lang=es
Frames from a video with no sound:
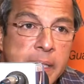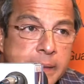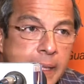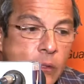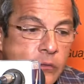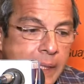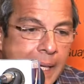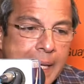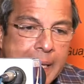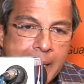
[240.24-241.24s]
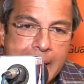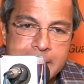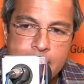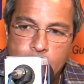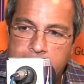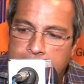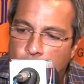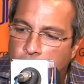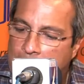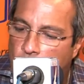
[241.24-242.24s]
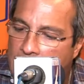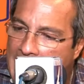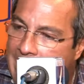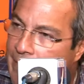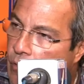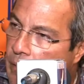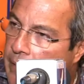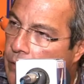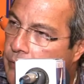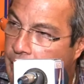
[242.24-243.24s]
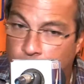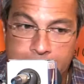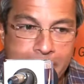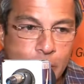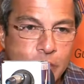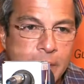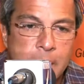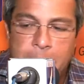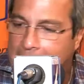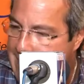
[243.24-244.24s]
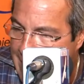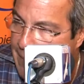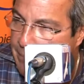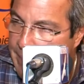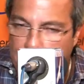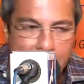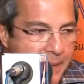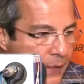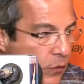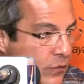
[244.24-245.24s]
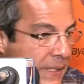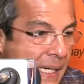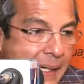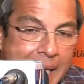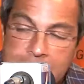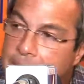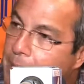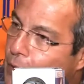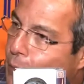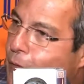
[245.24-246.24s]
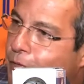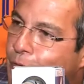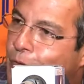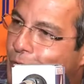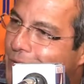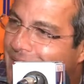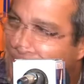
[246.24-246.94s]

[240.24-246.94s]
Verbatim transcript: esteros es la que hace pues, que los caudales de los ríos y los esteros, para ser explícitos, sean cada vez menos profundos.